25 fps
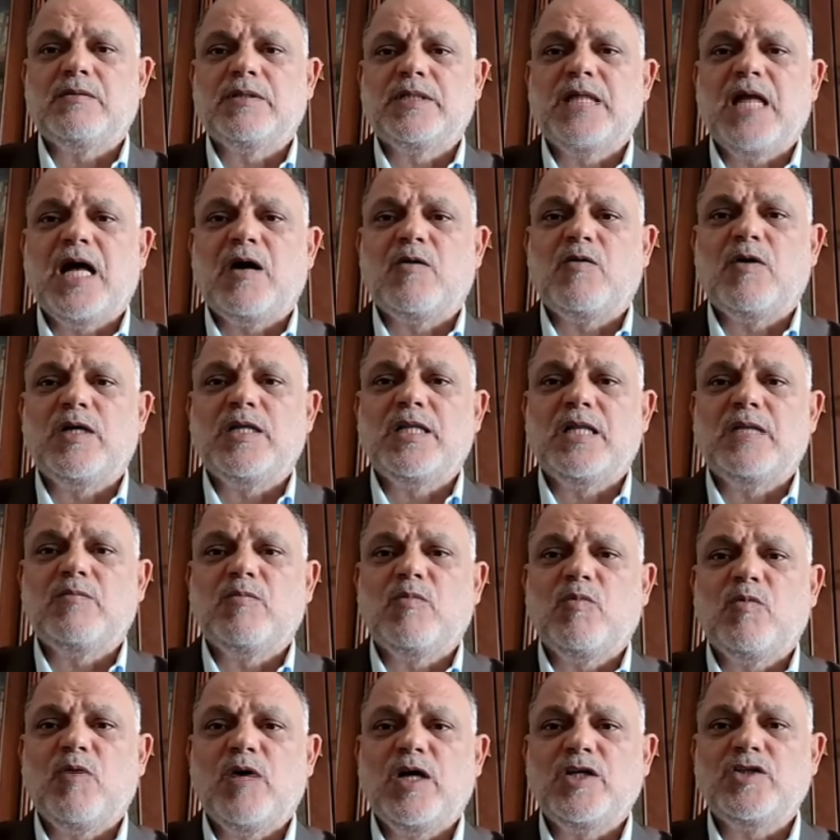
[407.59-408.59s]
دعوة إلى
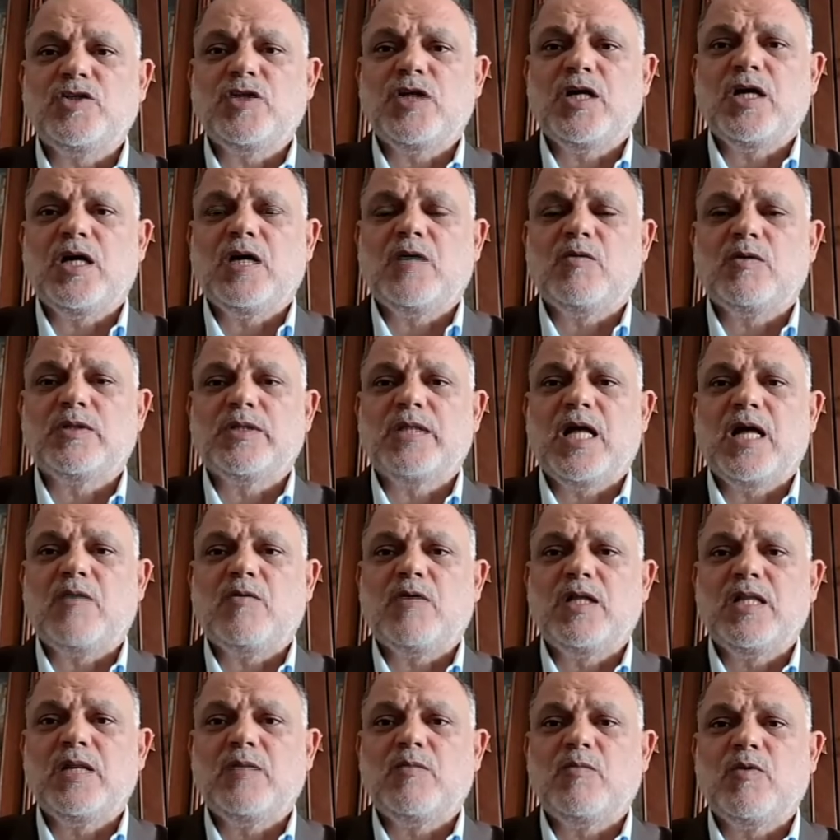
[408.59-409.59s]
المواجهة
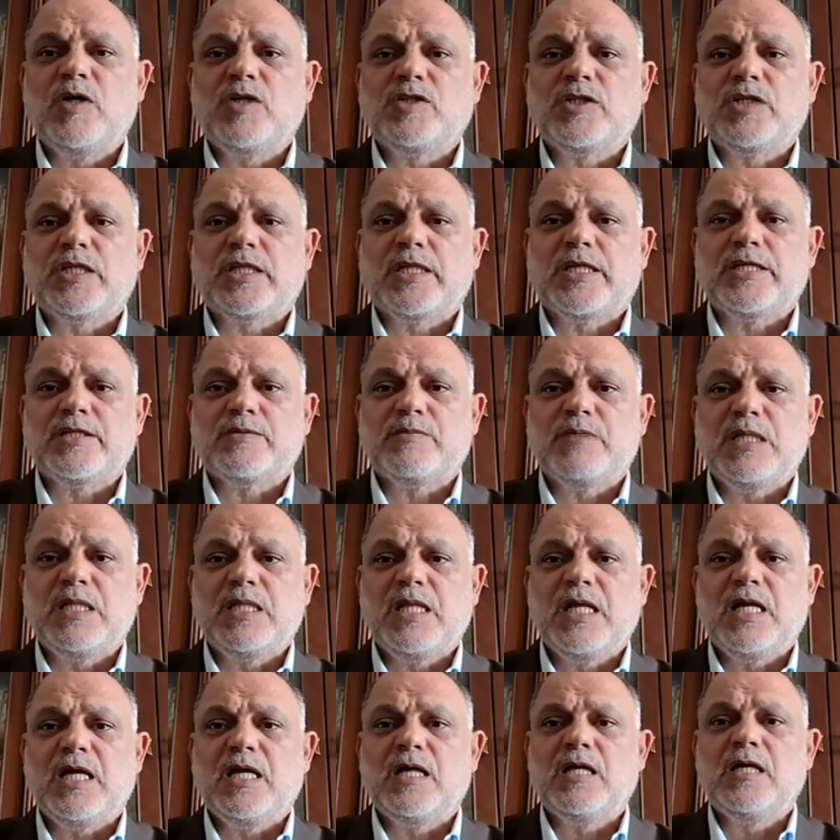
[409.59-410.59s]
والدعوة إلى مواجهة حزب
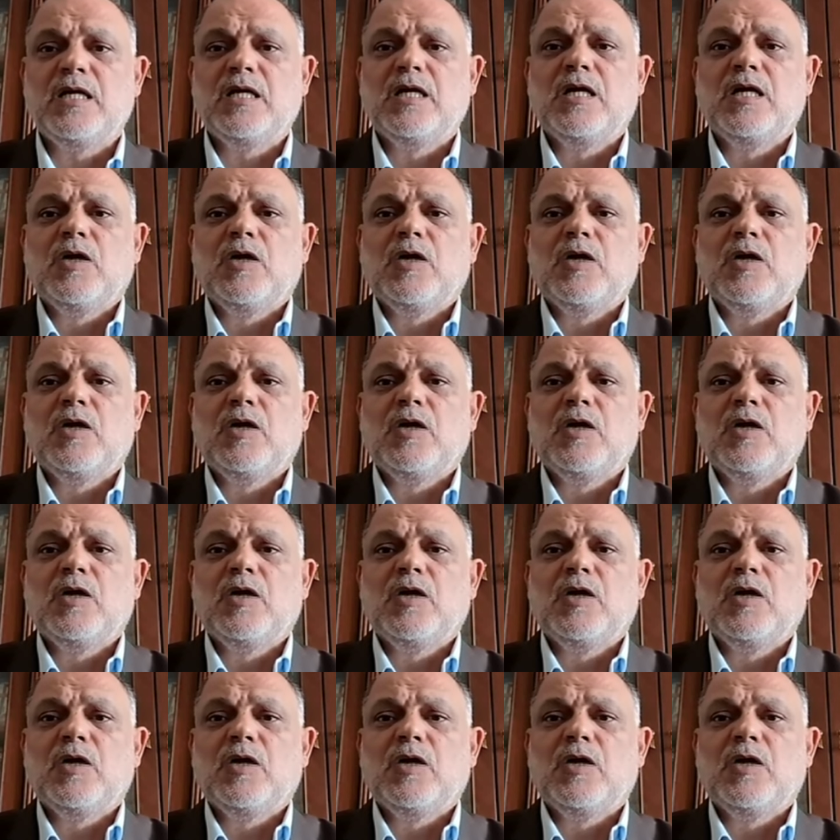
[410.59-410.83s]
الله